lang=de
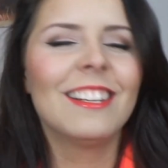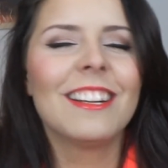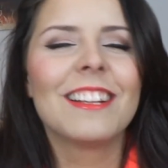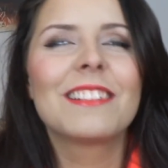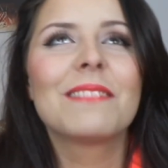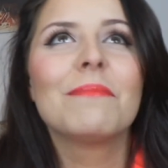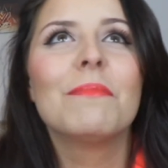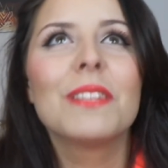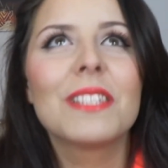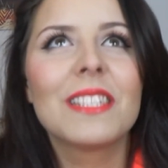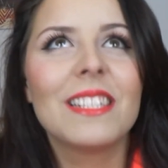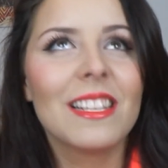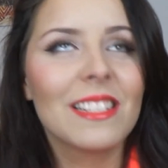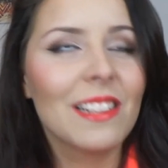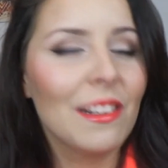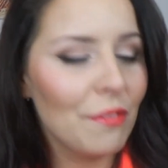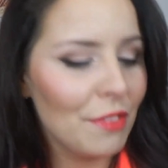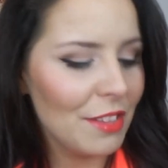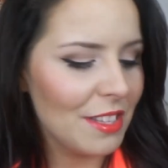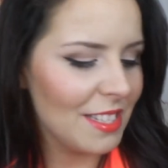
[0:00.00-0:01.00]
das muss
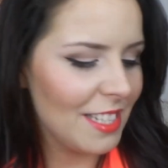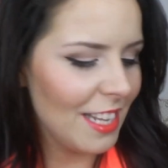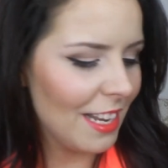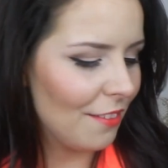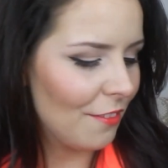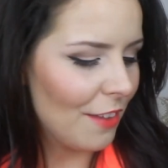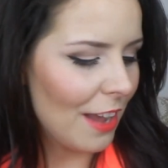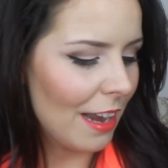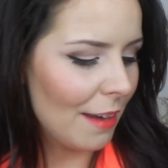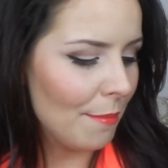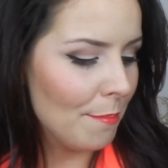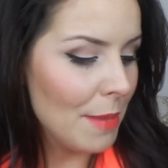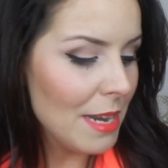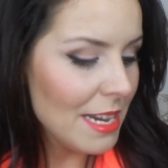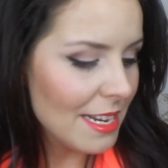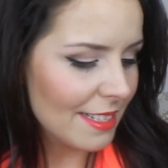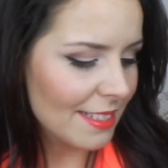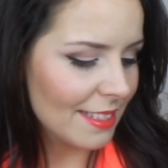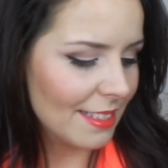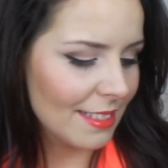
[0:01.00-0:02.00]
desinfiziert werden,
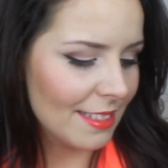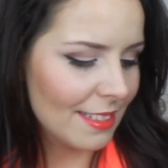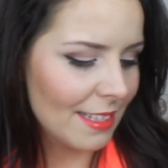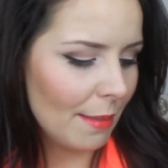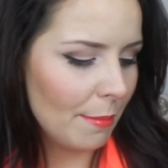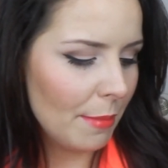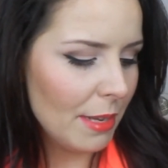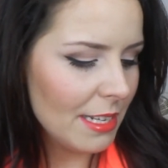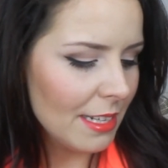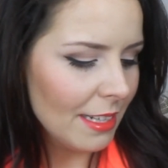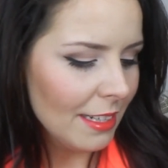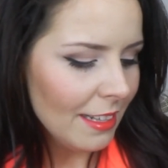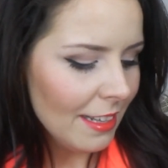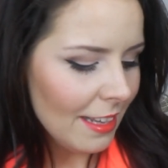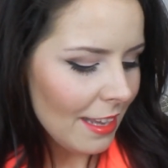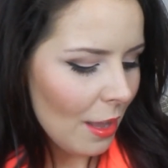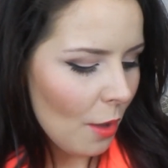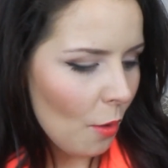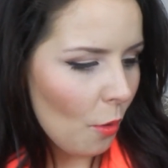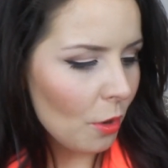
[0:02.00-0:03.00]
mindestens damit.
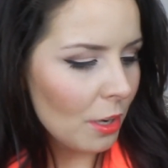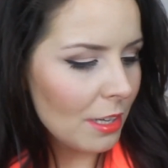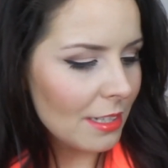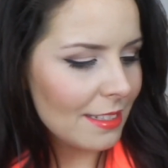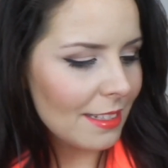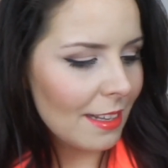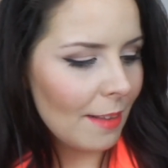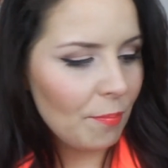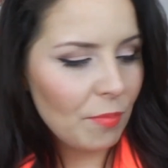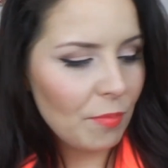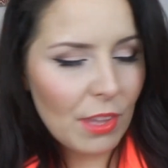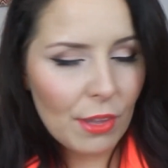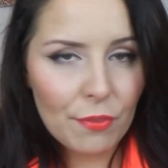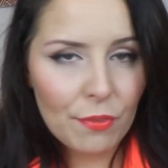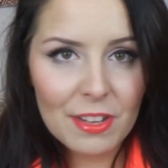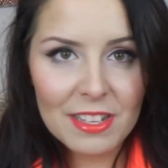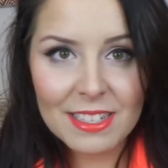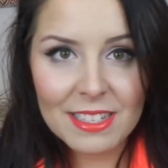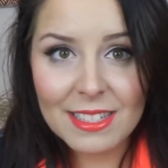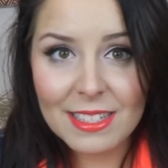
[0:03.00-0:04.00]
Und ähm, ich
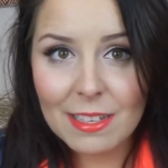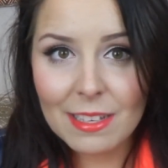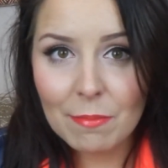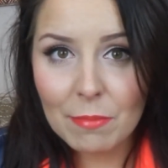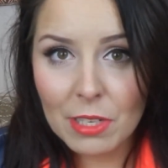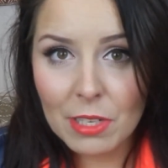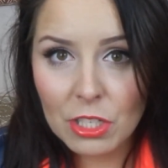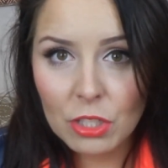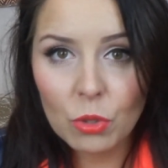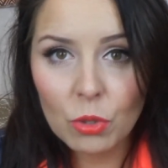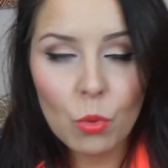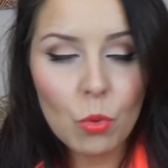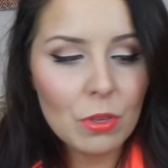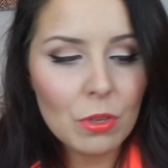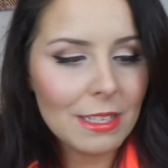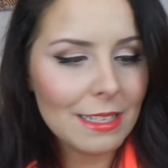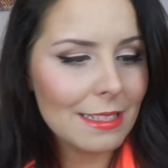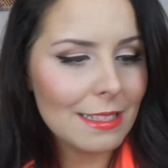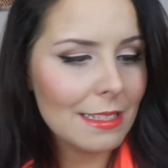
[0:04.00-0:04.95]
finde das ziemlich gut, das